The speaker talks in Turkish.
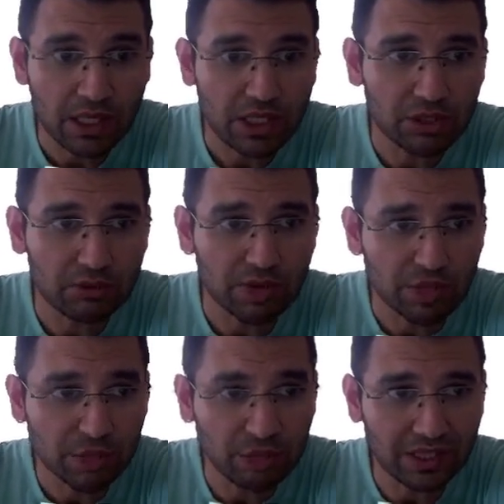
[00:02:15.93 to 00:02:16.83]
Şimdi 2
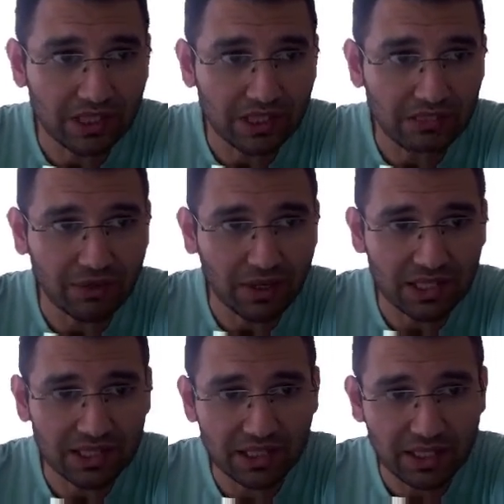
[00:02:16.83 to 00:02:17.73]
üzeri x
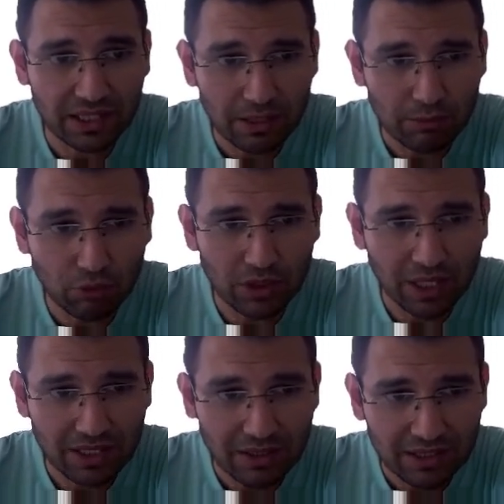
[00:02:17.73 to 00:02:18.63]
ifadesine burada
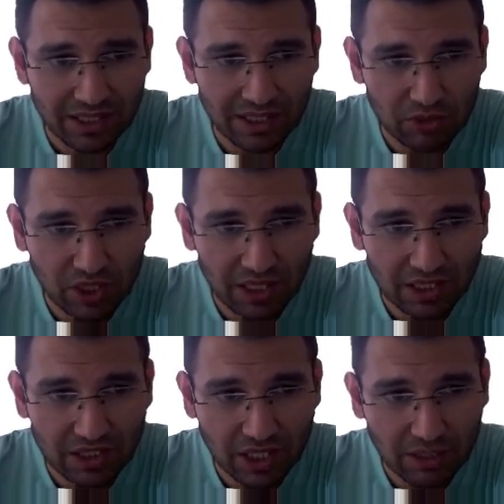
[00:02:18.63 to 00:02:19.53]
ne demiş
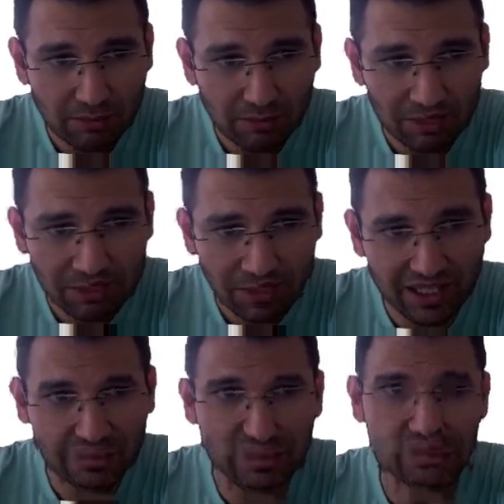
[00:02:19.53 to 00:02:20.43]
arkadaşlar? Bakın t
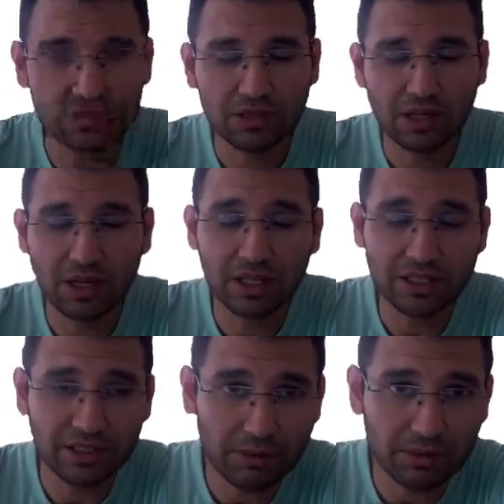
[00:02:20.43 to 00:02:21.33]
demiş. K'da
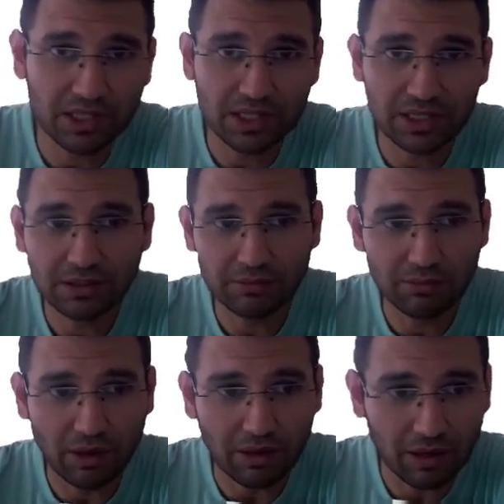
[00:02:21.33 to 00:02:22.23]
diyebilirsin,
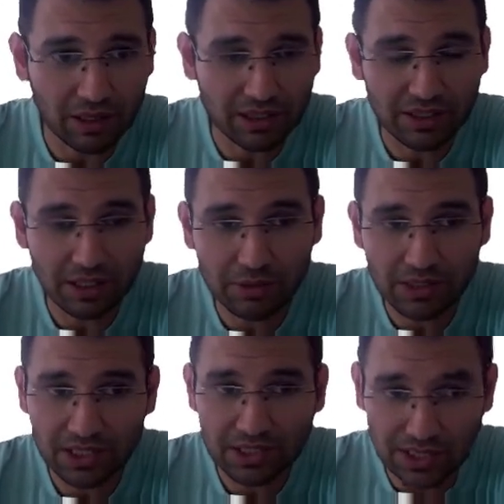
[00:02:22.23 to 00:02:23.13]
A'da
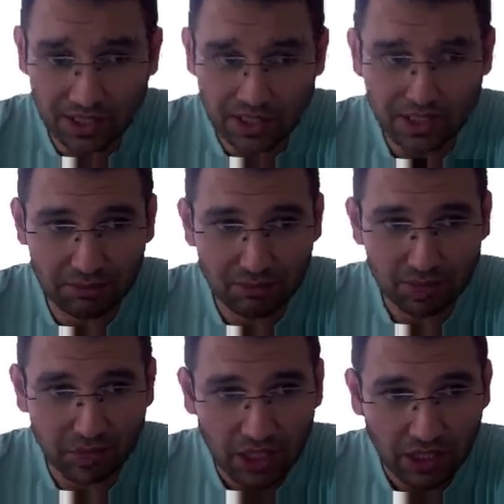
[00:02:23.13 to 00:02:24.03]
diyebilirsin sana kalmış.
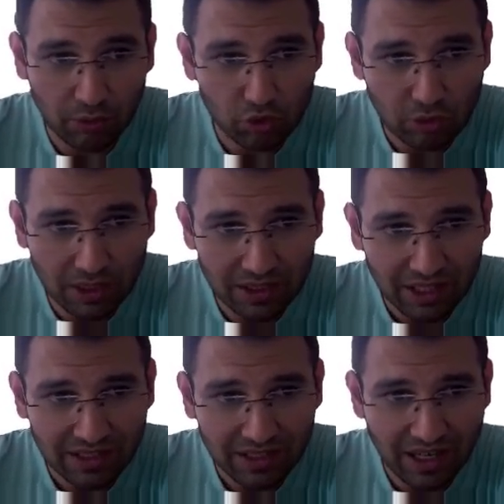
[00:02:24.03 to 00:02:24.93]
E, o zaman
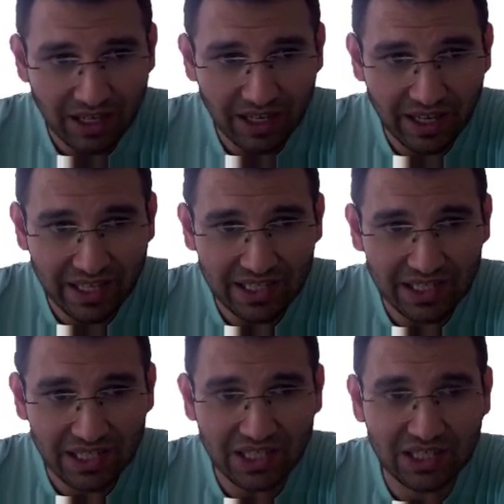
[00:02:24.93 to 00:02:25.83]
t kare eksi
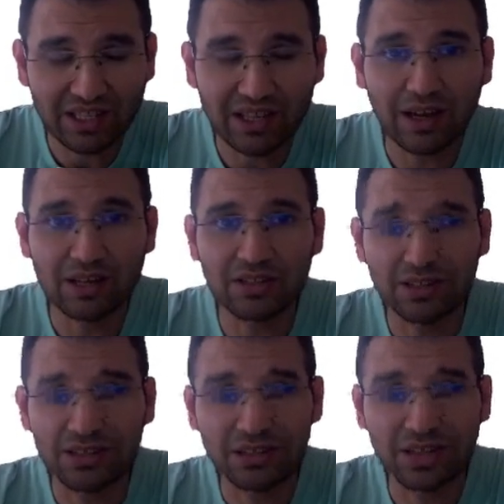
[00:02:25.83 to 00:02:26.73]
2t artı
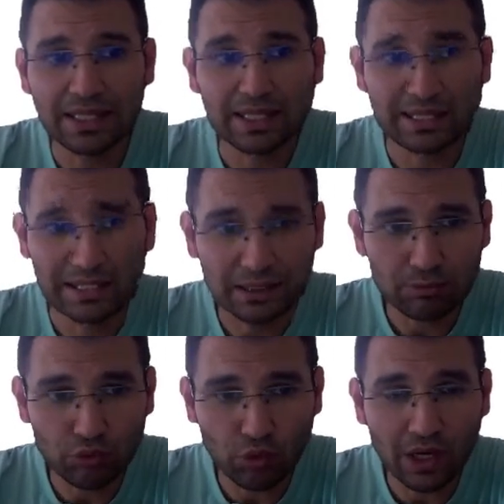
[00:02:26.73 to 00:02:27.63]
1. Ee, bu
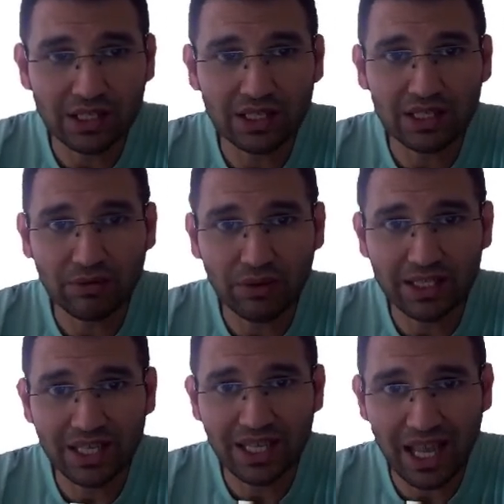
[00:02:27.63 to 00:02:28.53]
yukarıdaki ifadeye
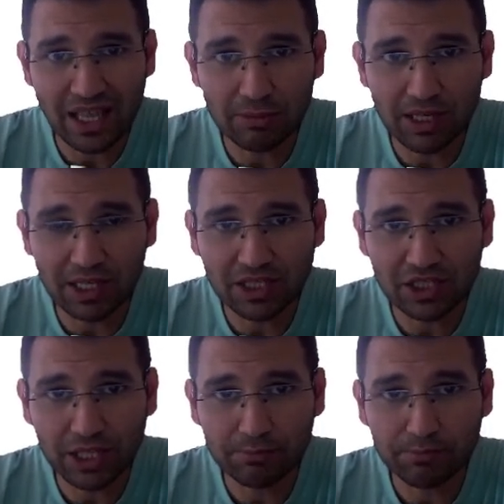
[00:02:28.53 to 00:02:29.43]
geldi mi
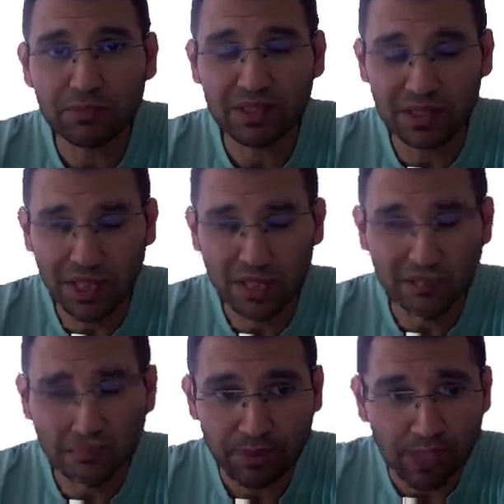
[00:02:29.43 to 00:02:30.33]
arkadaşlar? Geldi.
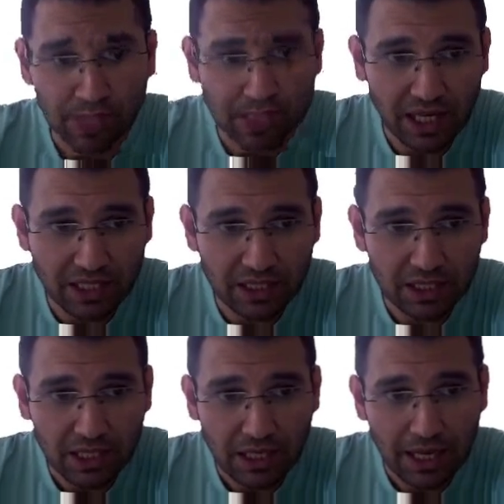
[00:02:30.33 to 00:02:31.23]
Yani
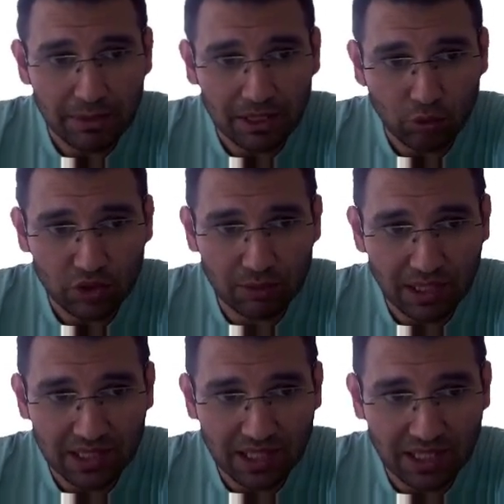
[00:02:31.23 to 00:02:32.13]
Hemen hocam ben
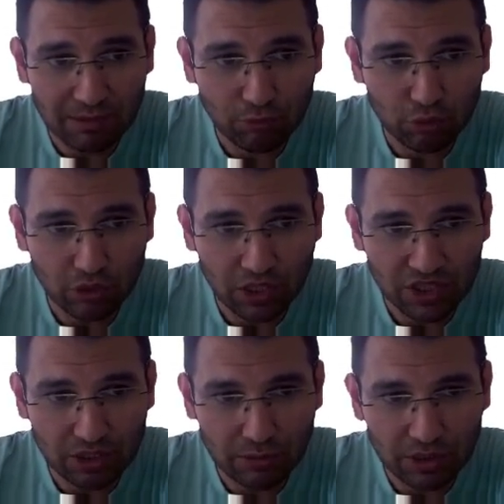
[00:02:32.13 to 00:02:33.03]
zaten bunun
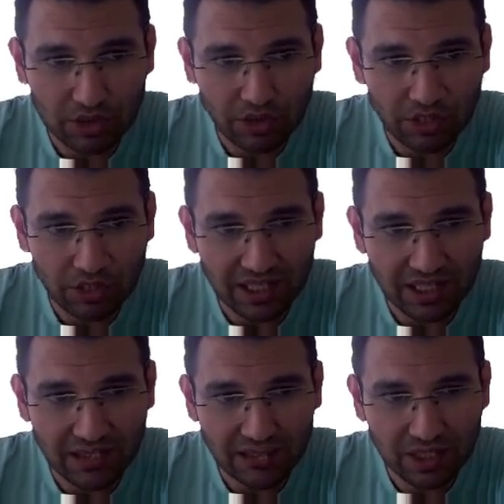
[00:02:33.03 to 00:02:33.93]
açılımının
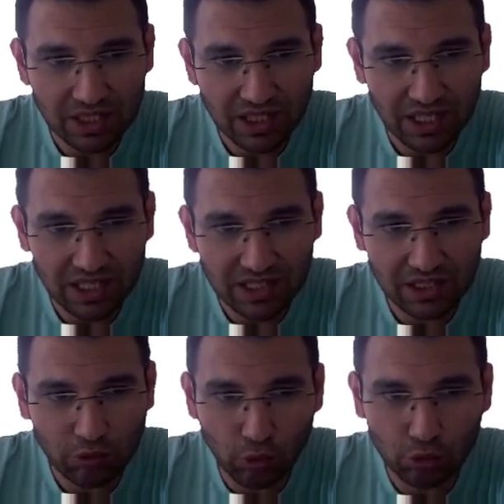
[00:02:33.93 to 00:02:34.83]
t-1'in karesinin
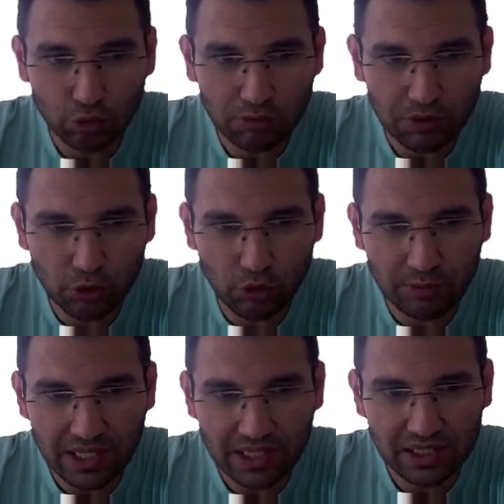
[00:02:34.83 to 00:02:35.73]
olduğunu biliyorum
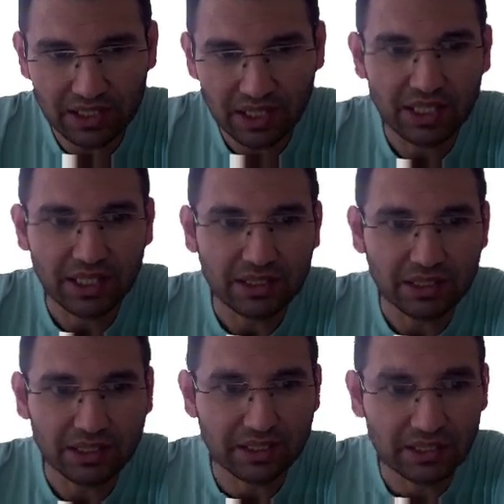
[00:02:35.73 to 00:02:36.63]
dersin.
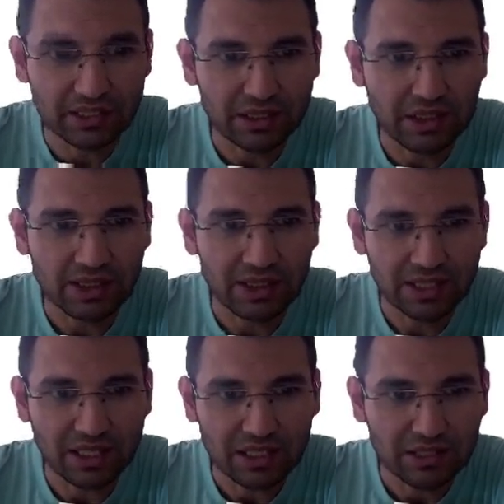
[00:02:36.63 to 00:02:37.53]
Ee, ya
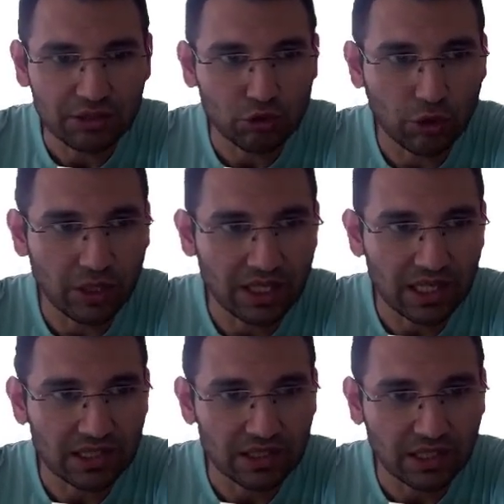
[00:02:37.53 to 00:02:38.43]
da şöyle dersin.